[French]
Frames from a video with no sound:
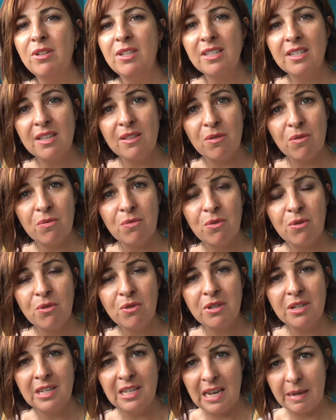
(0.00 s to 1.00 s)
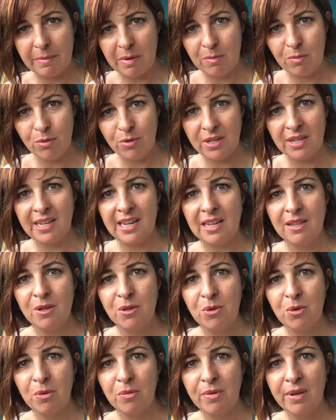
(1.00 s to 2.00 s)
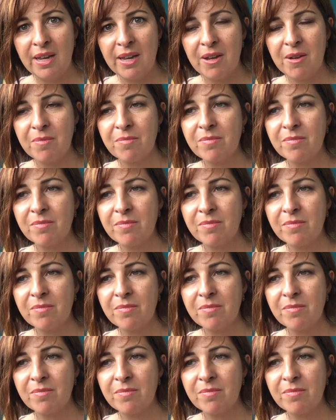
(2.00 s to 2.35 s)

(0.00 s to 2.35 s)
cet enfant qui n'a pas pu s'incarner sur Terre.